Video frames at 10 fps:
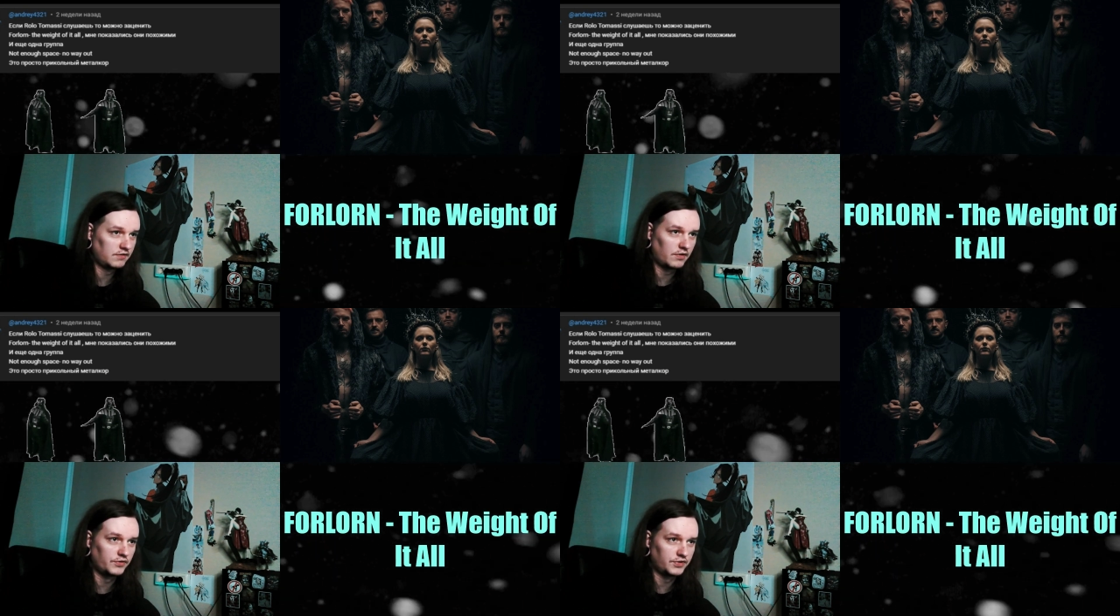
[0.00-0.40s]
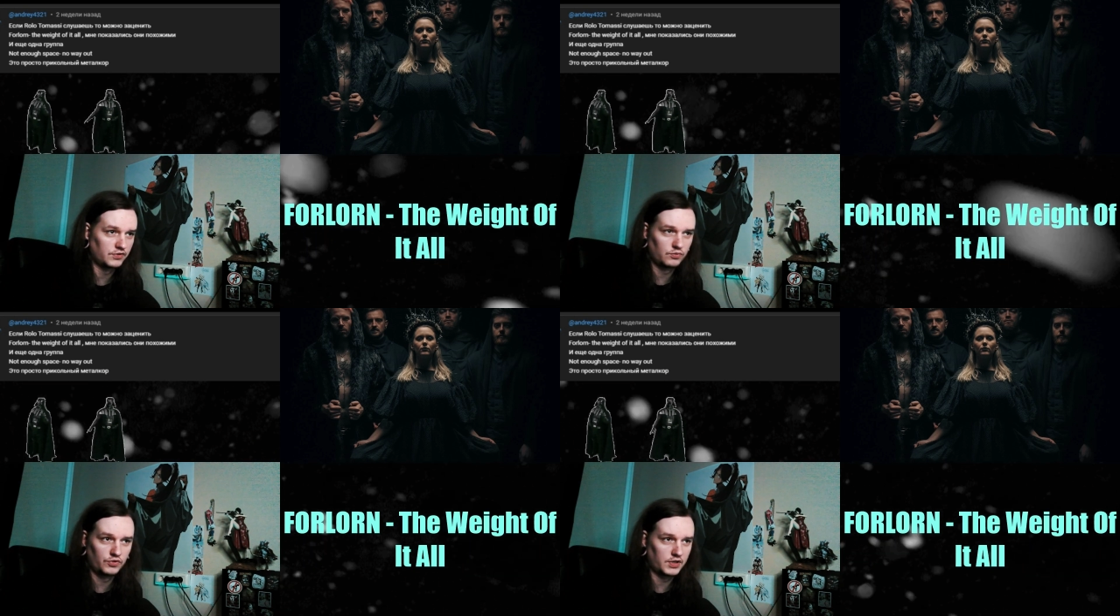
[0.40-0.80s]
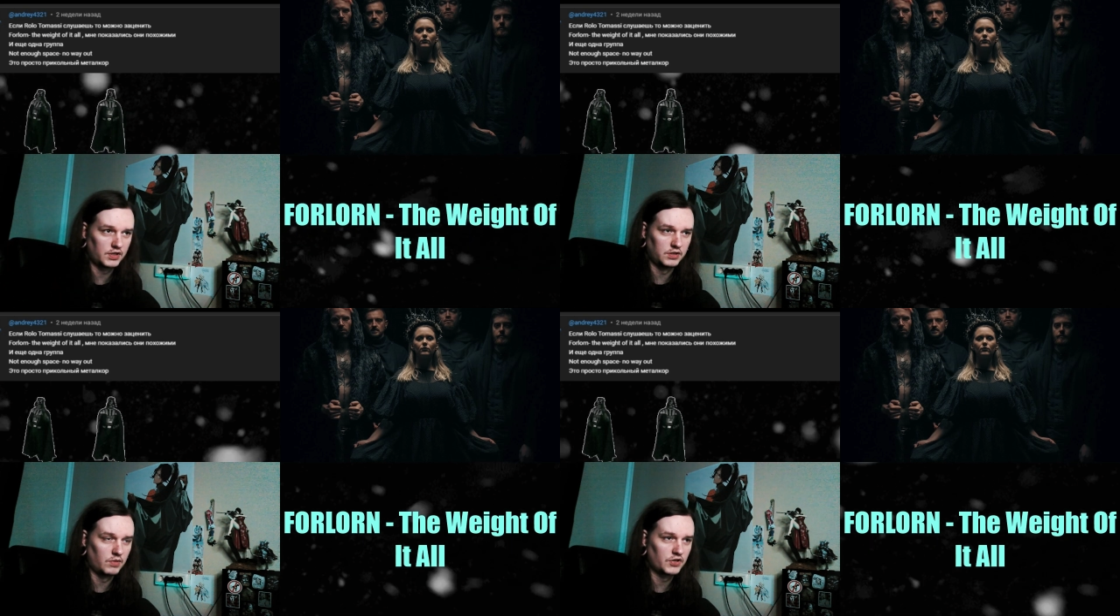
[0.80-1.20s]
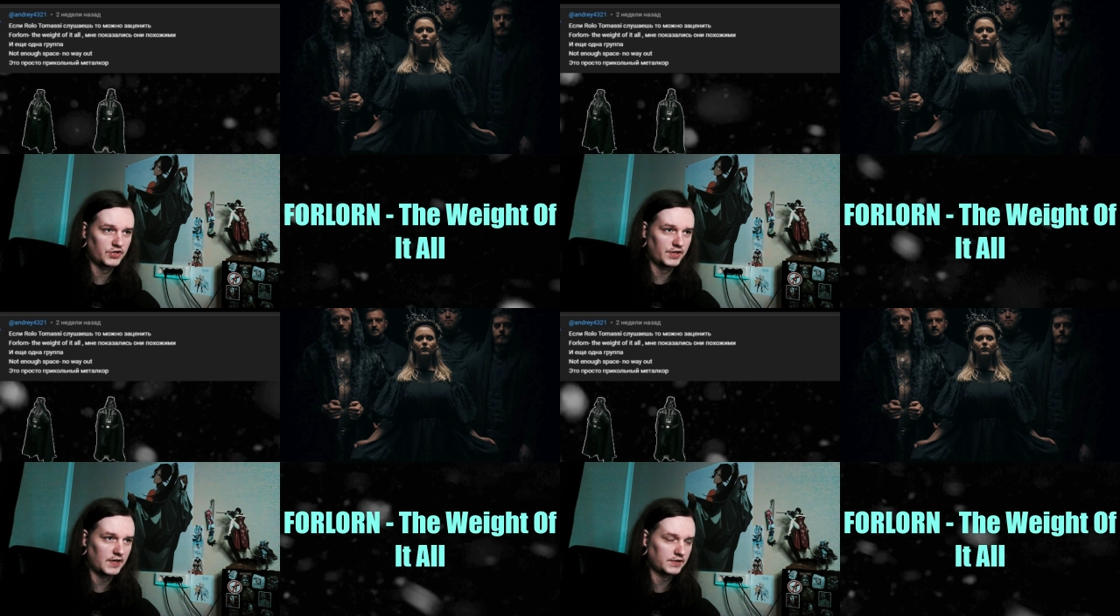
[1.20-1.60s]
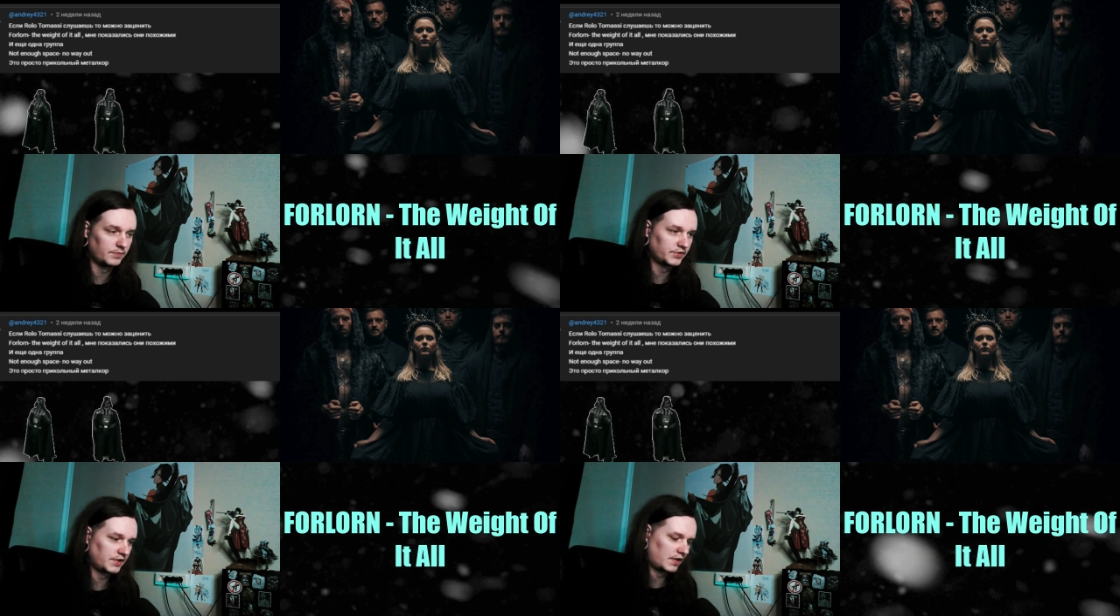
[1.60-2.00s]
И говорю, сегодня будут такие небольшие
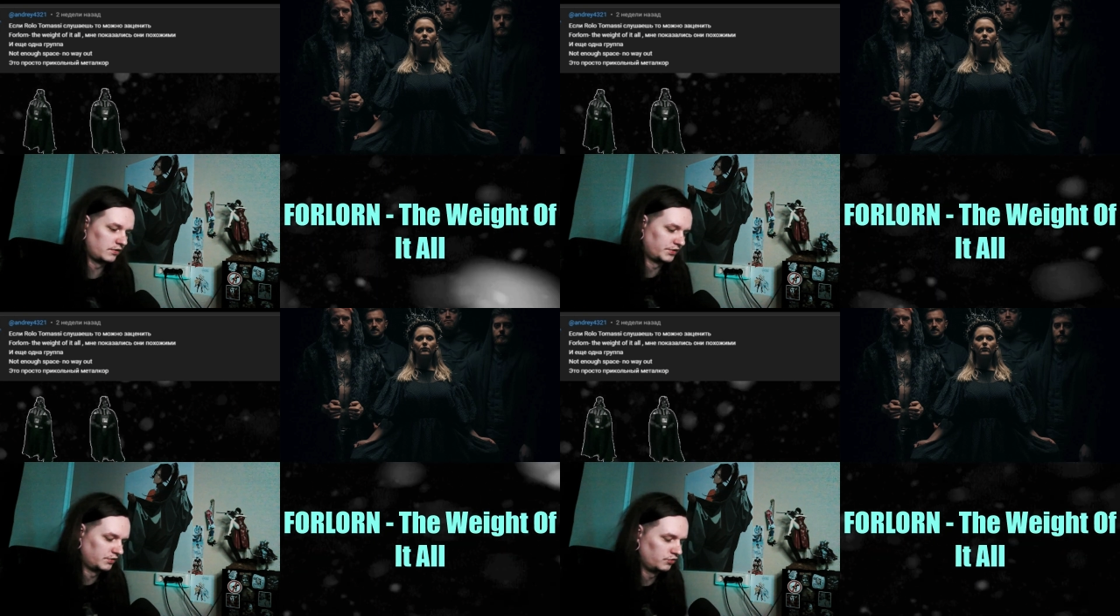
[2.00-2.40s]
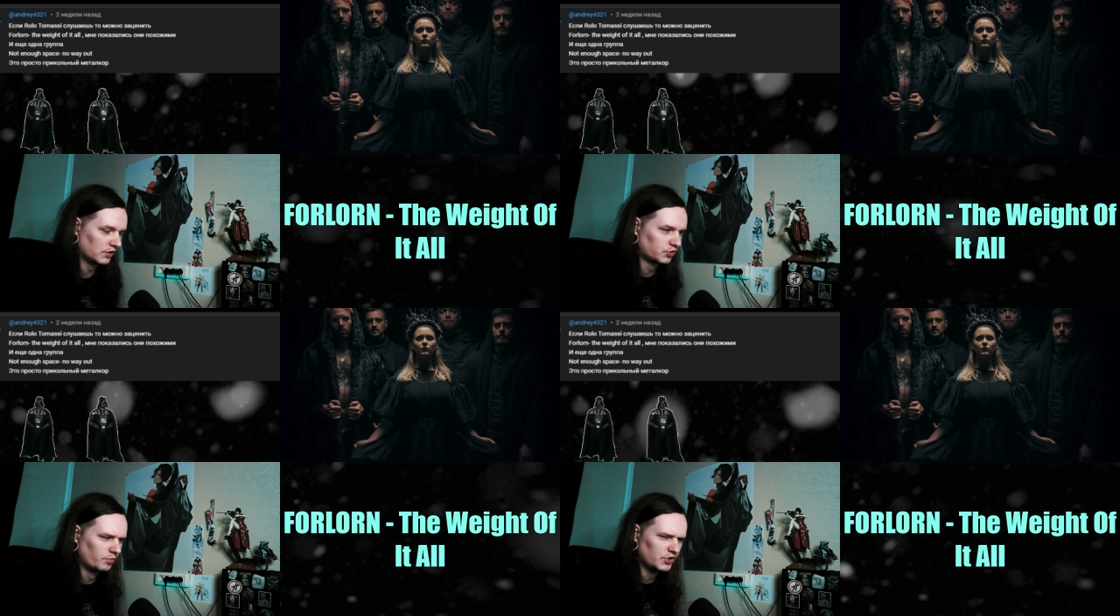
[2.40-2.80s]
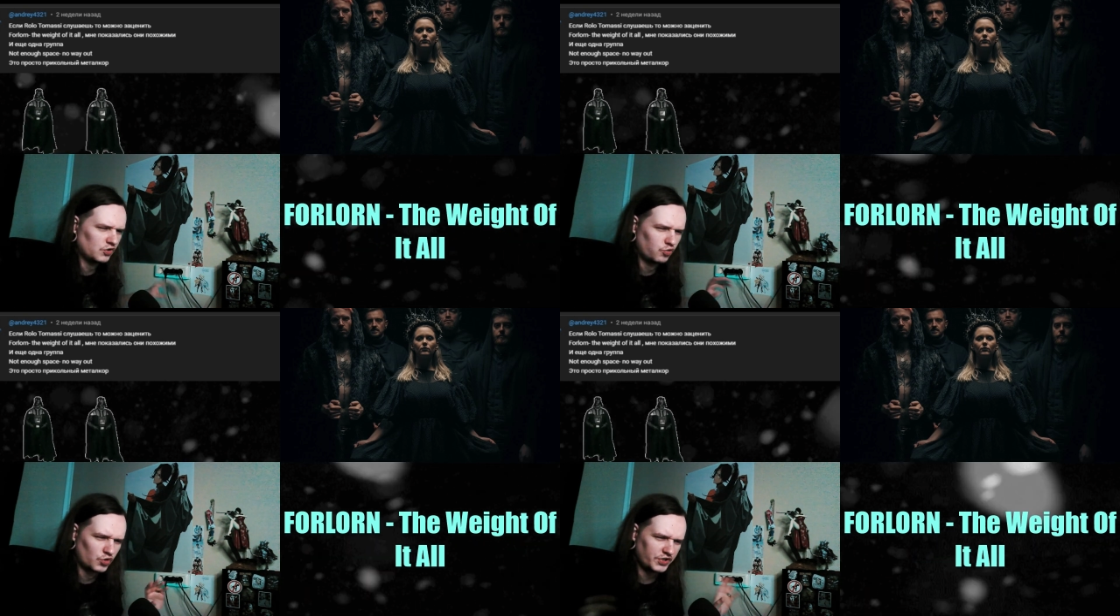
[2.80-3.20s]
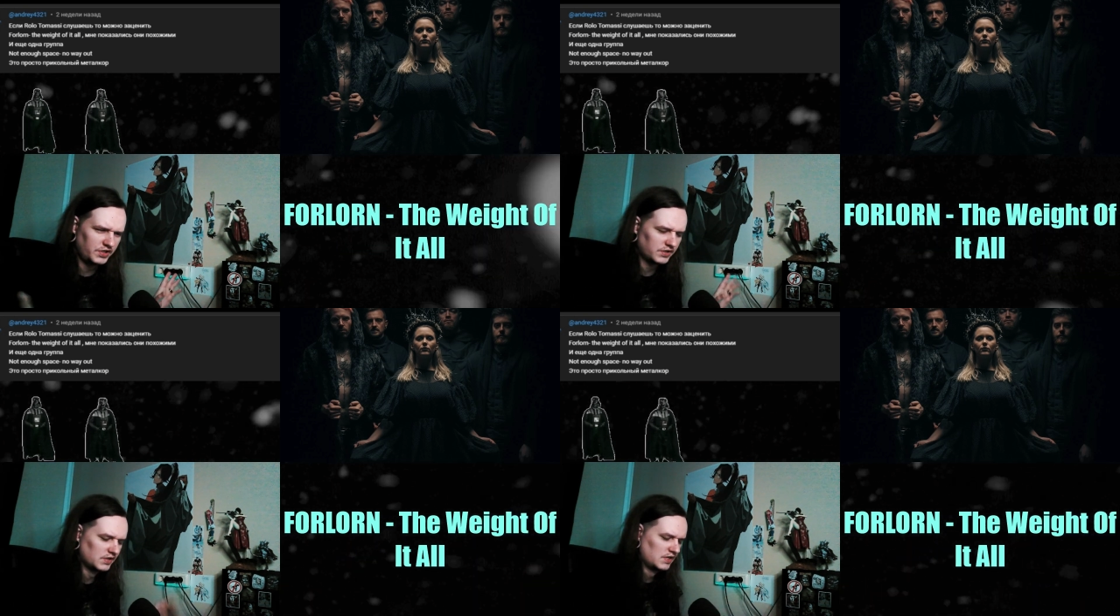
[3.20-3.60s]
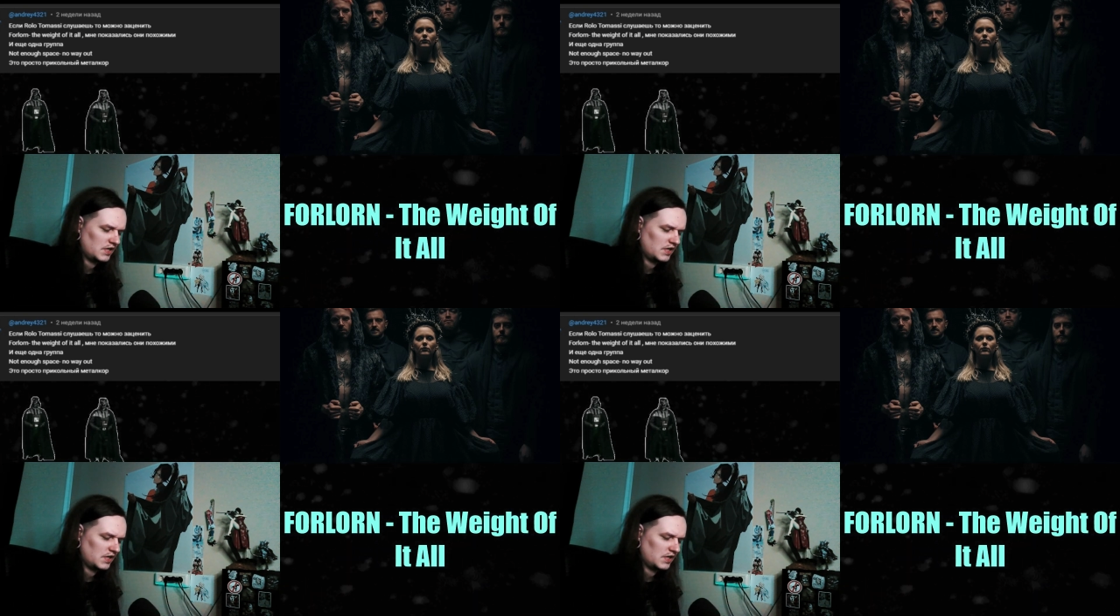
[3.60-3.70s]
реакты. Постараюсь особо не душнить.